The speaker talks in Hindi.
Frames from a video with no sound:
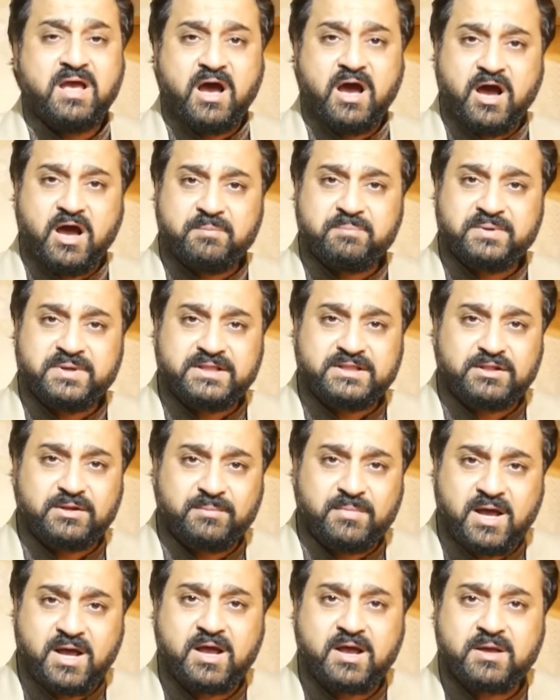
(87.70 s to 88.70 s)
आपकी
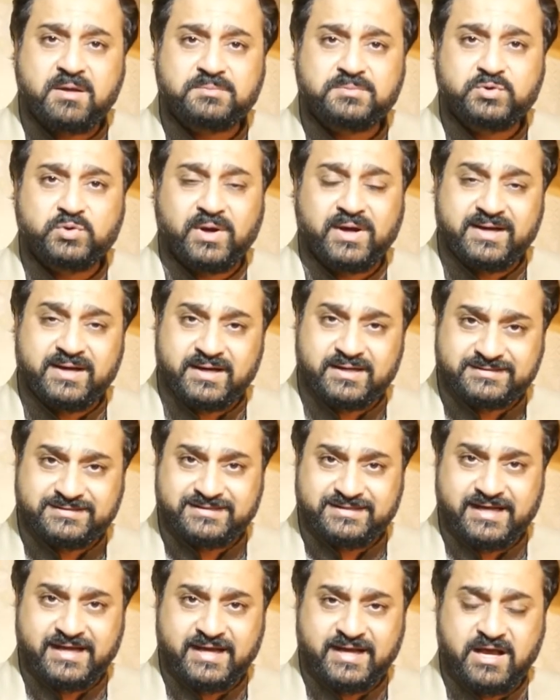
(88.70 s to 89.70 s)
तमाम जो एनर्जी
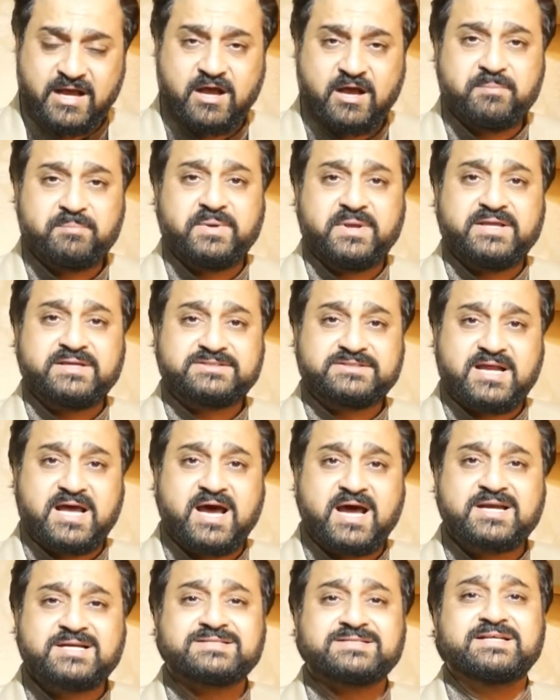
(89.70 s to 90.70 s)
है आपके
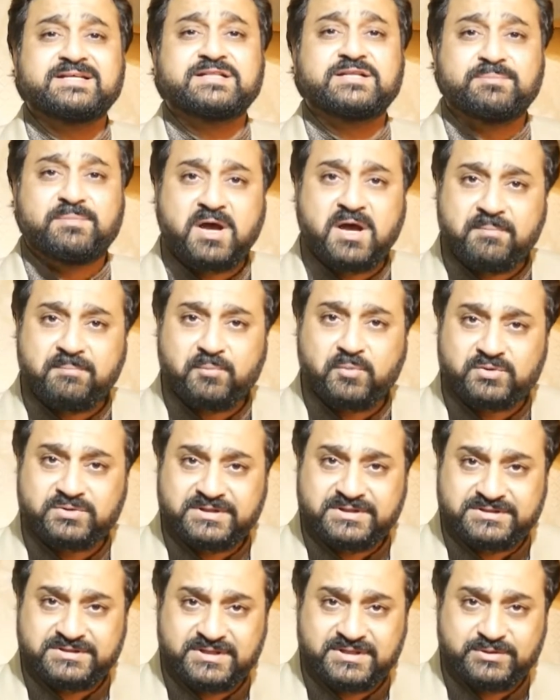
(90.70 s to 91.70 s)
स्टार्स की तमाम
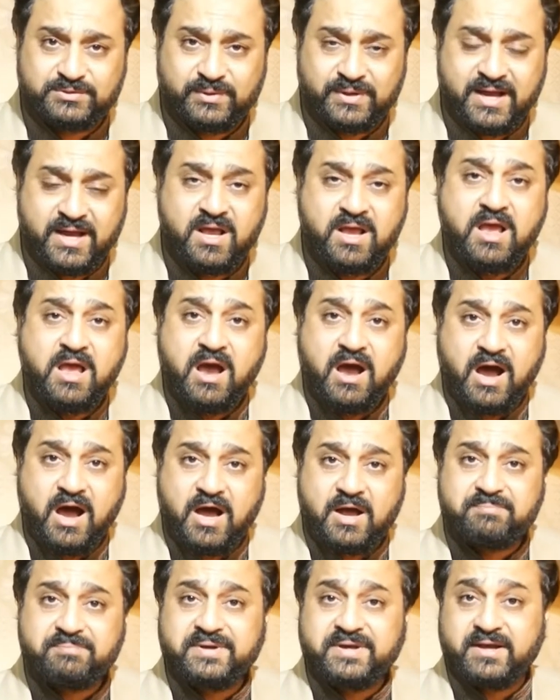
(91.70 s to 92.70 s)
पोजीशन जो है
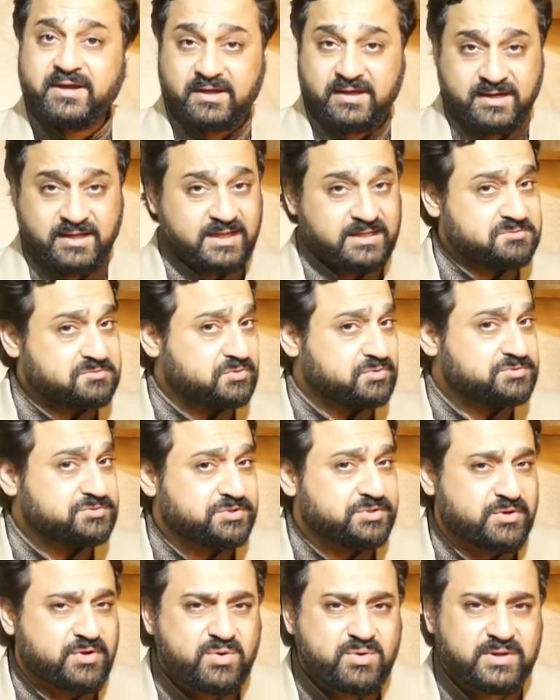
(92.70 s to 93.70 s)
आपके हालात को
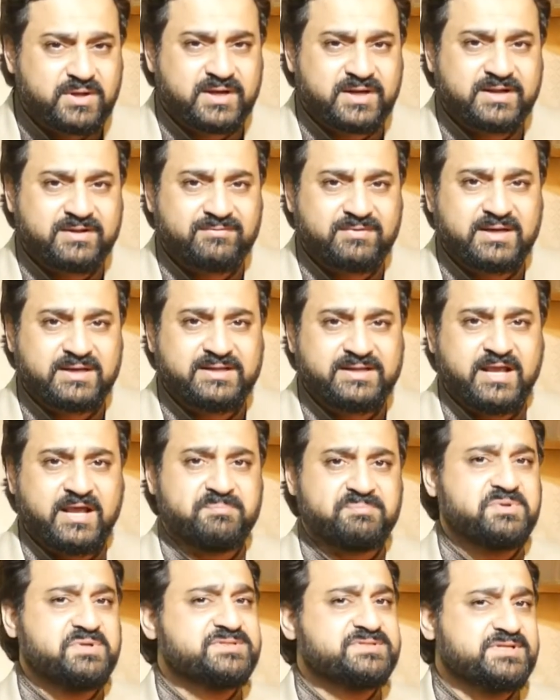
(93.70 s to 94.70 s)
स्ट्रॉन्ग करने वाली है
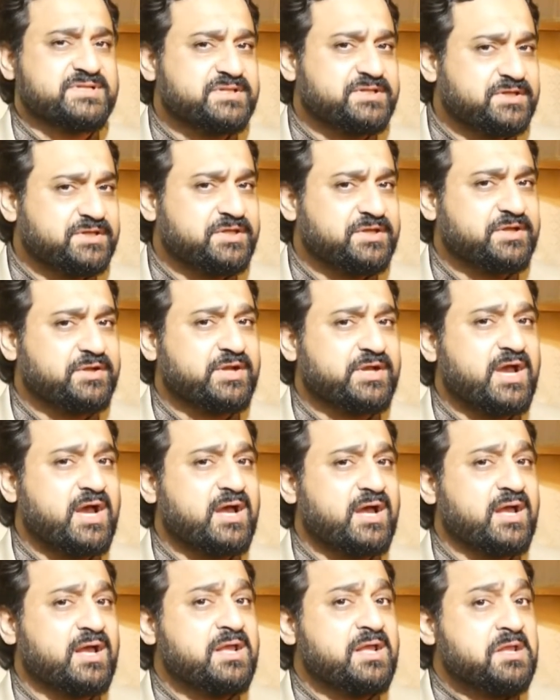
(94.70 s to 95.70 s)
आपकी ज़िंदगी का
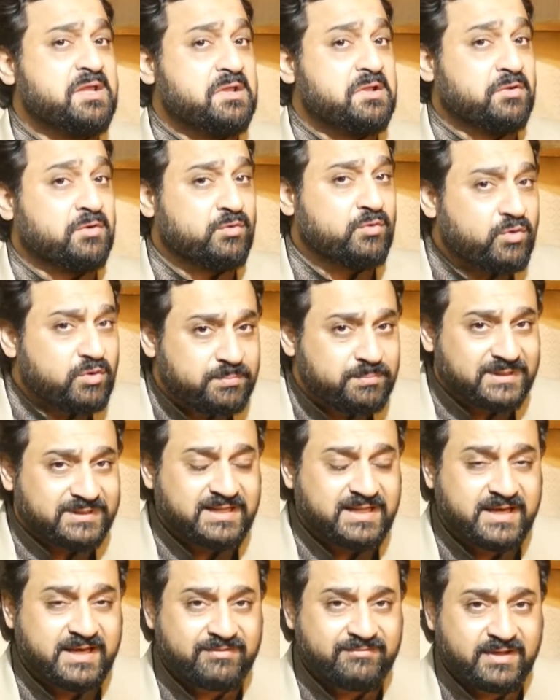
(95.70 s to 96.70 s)
रुख
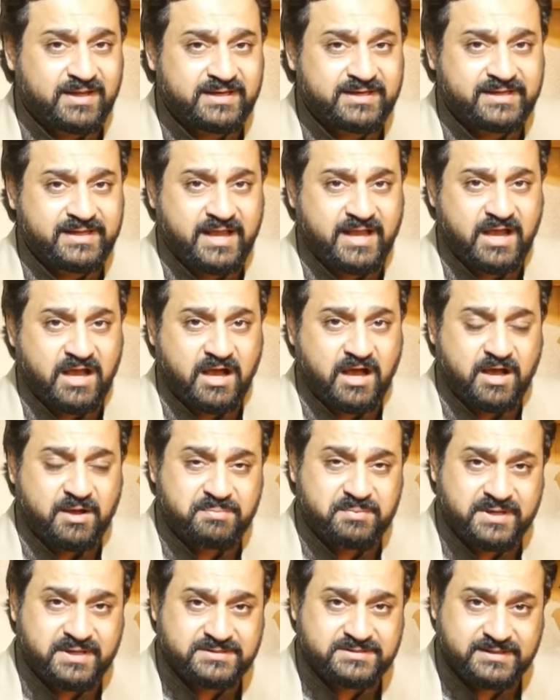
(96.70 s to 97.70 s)
बदलने वाली है
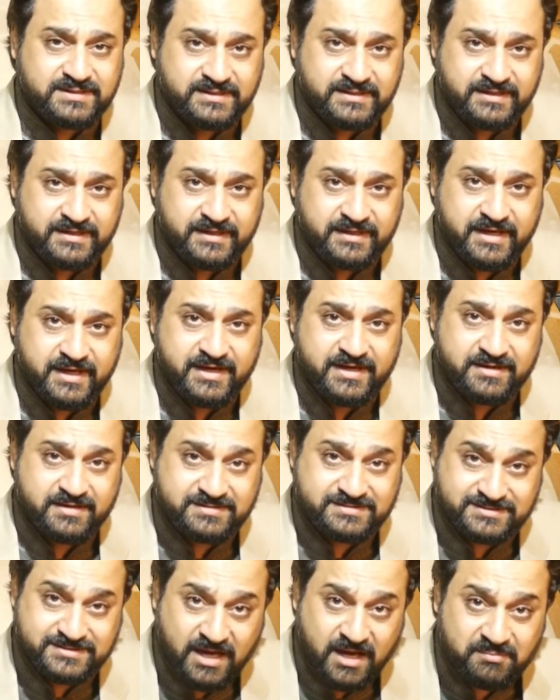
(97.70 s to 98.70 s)
आपकी ज़िंदगी के
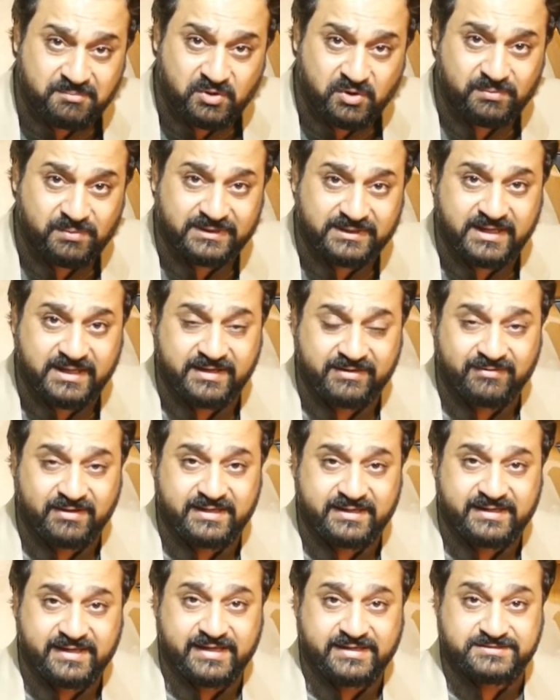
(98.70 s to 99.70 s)
निज़ाम को बदलने
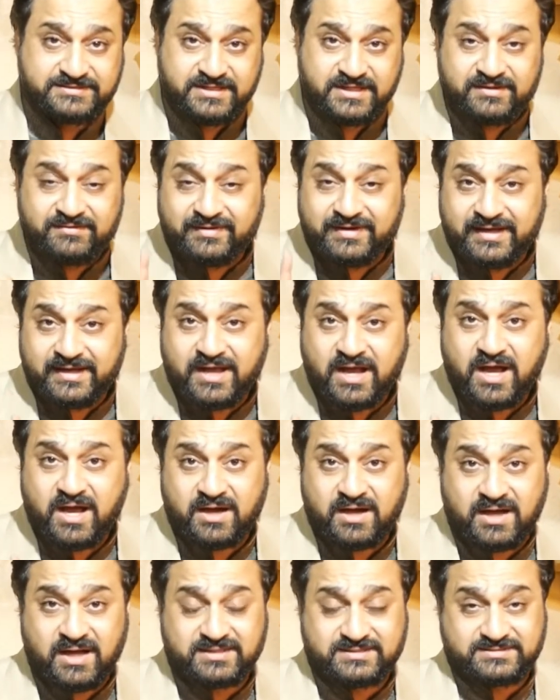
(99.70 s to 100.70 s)
वाली है जनवरी का
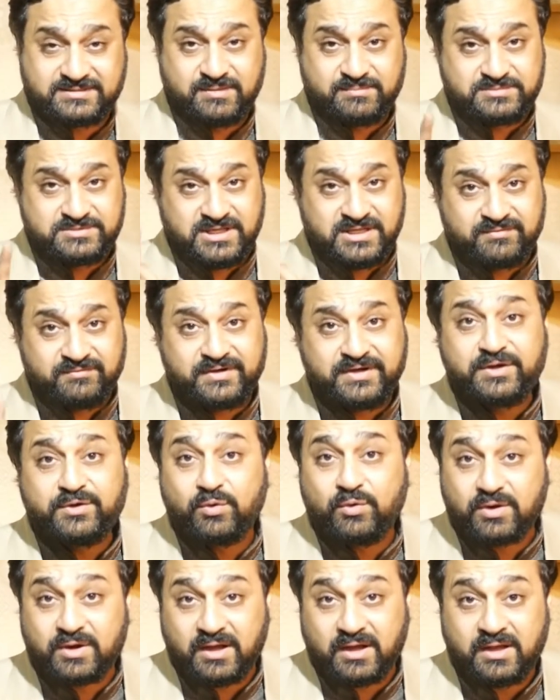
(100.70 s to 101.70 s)
आगाज़ जब जनवरी
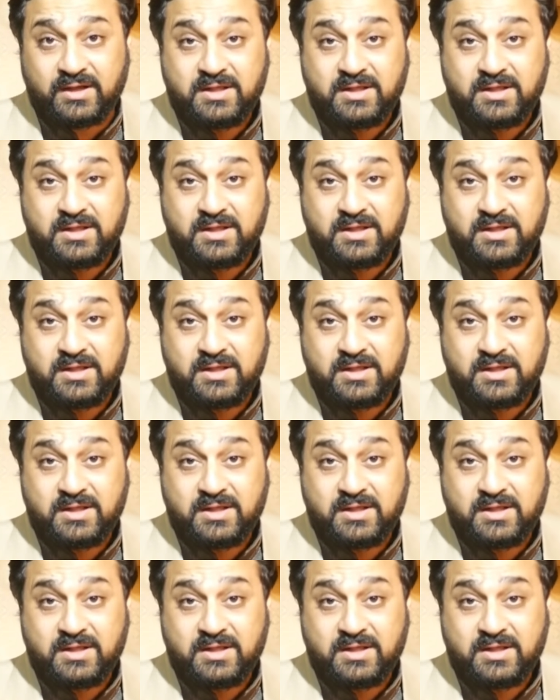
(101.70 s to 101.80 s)
होगा